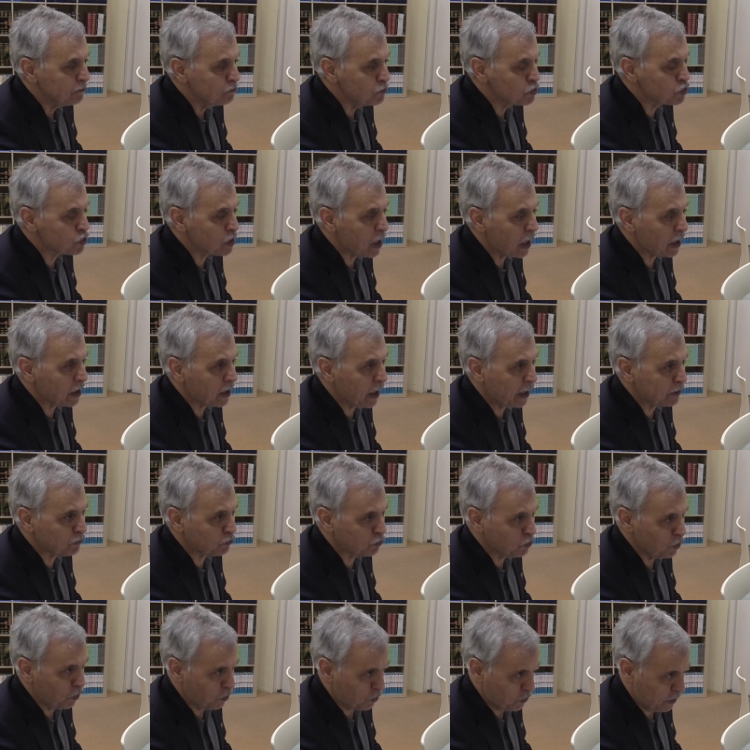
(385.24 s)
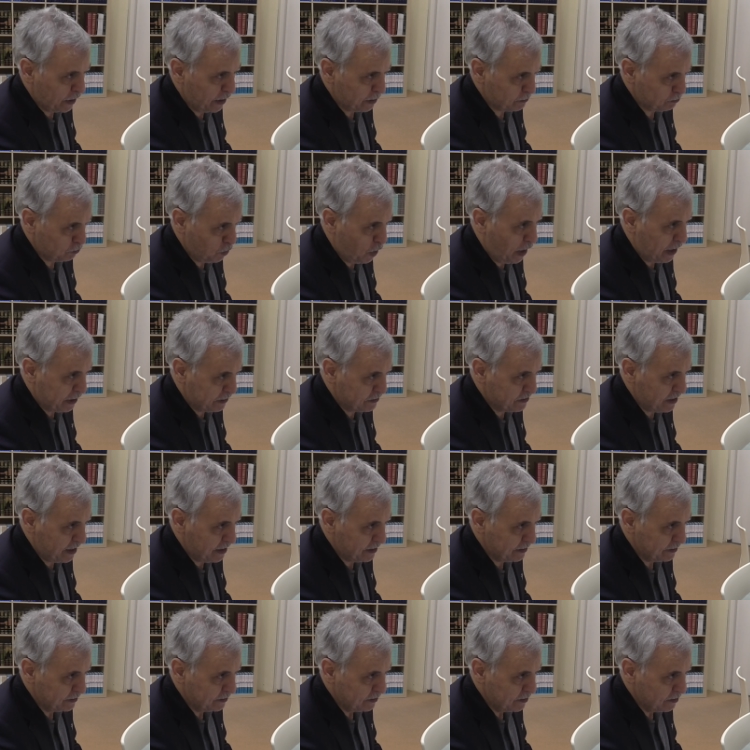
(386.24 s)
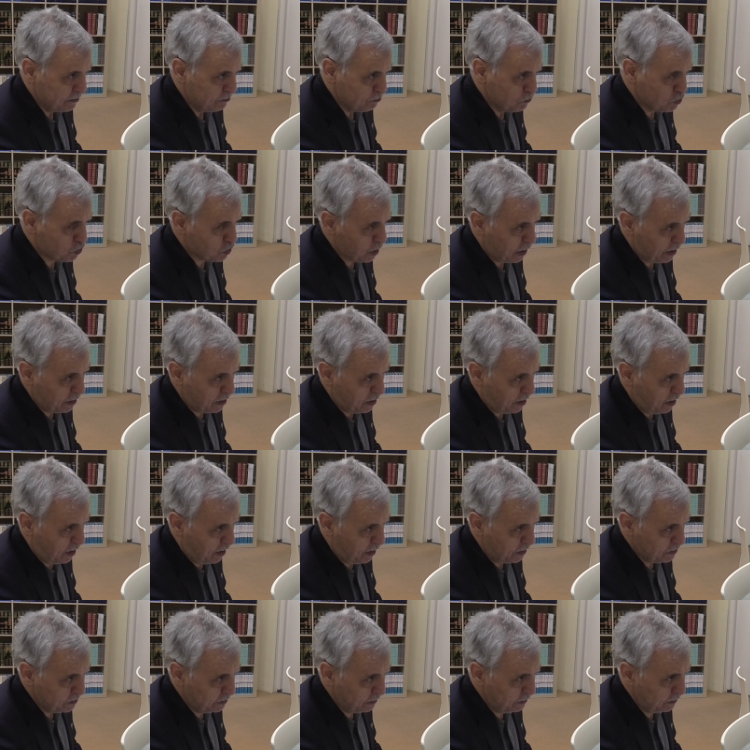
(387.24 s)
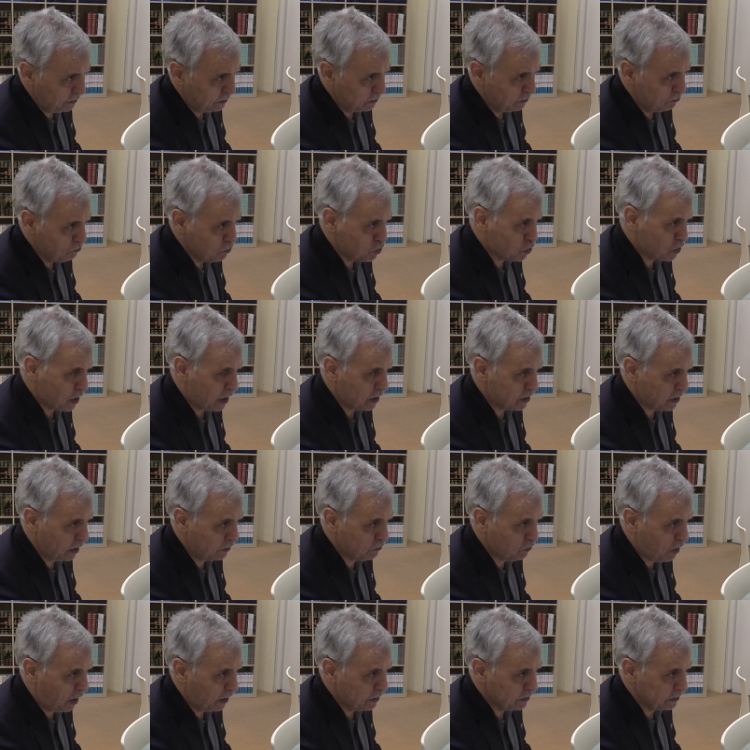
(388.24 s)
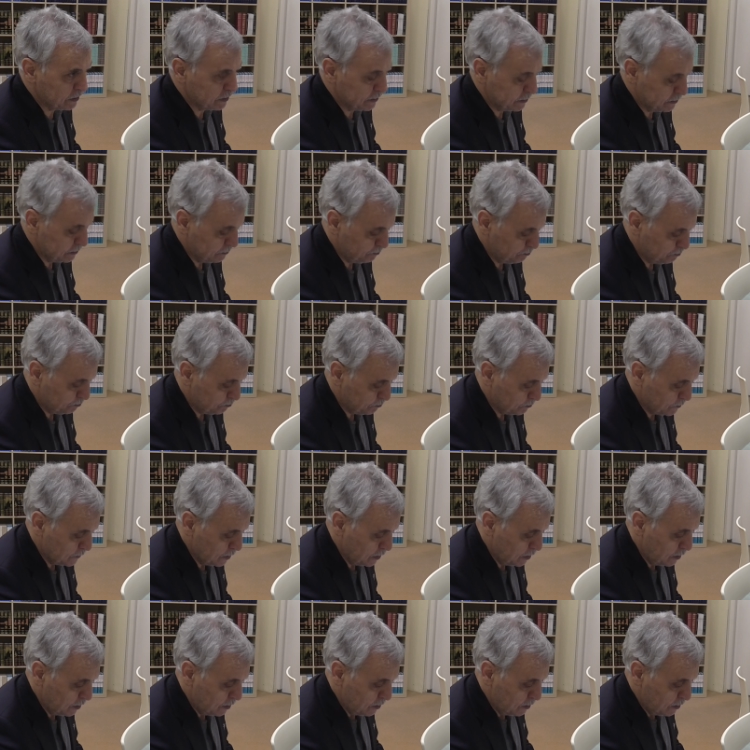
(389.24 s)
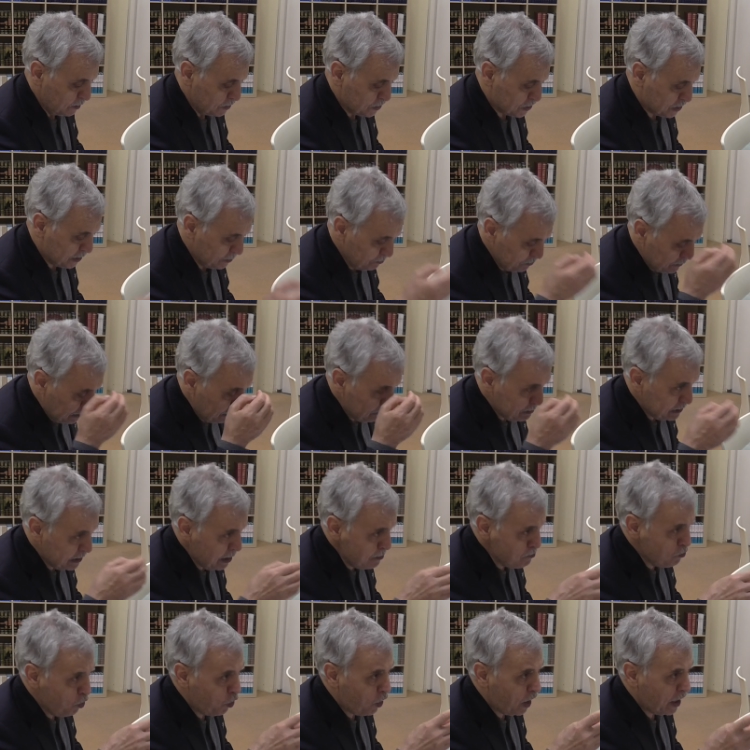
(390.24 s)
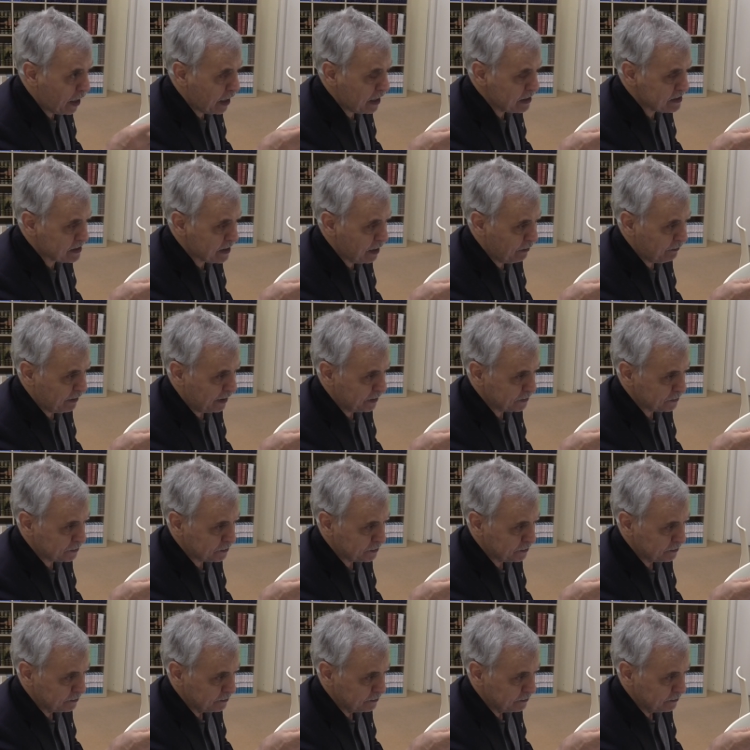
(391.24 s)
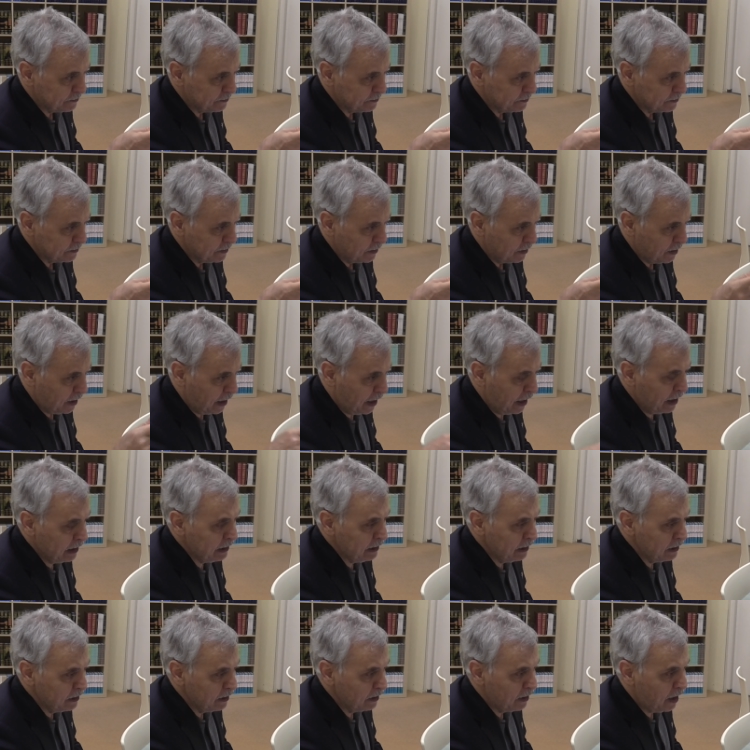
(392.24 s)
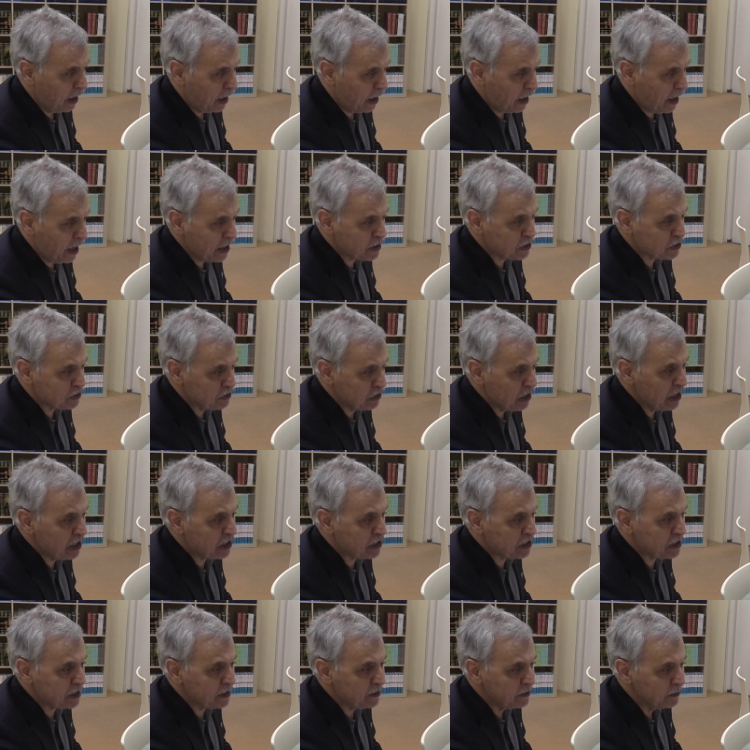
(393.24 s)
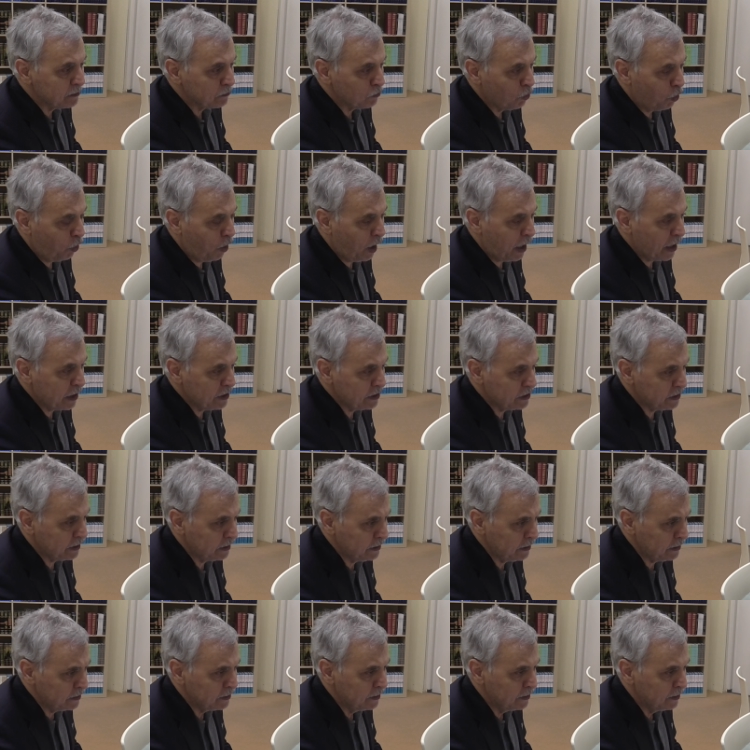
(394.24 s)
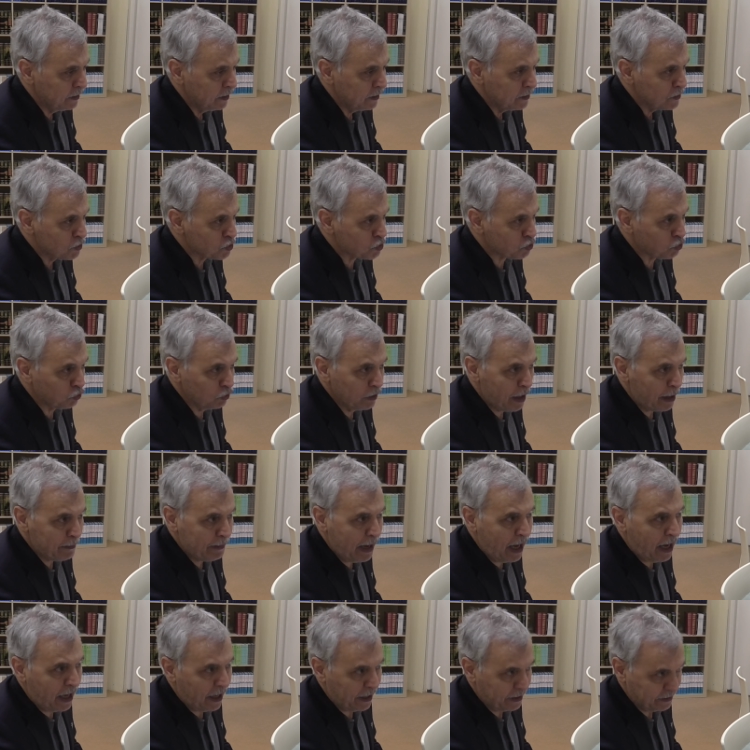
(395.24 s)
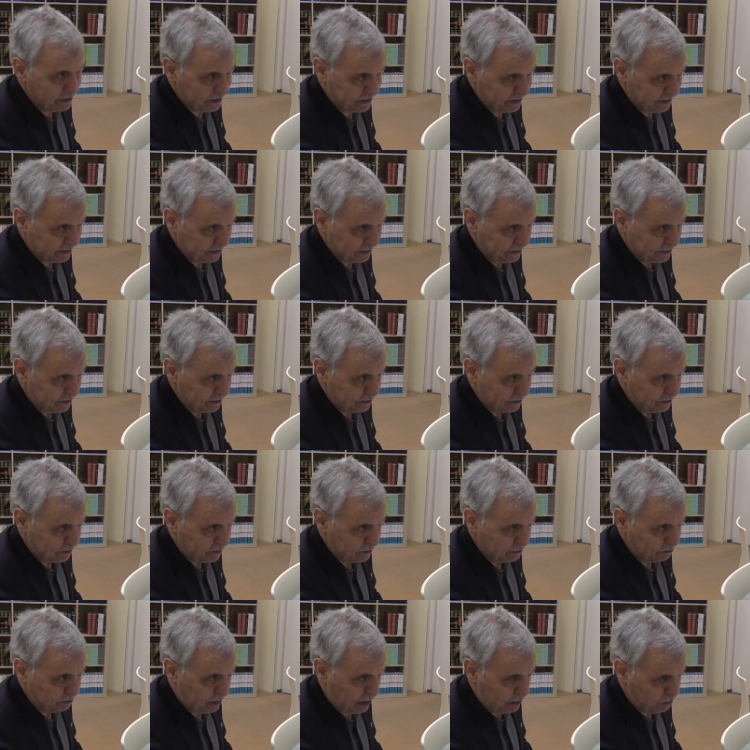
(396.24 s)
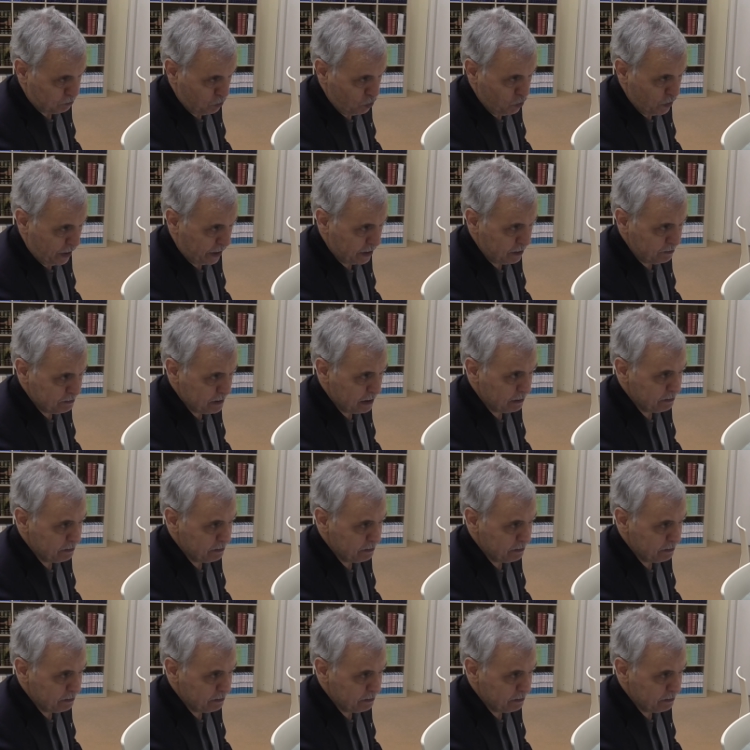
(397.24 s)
Müsakat diyorlar bu akde. Müzara ayrı, müsakat ayrı. Şimdi bir de mugarese var. Al, ağaç dik. O ayrı, sulama ayrı. Bak bunları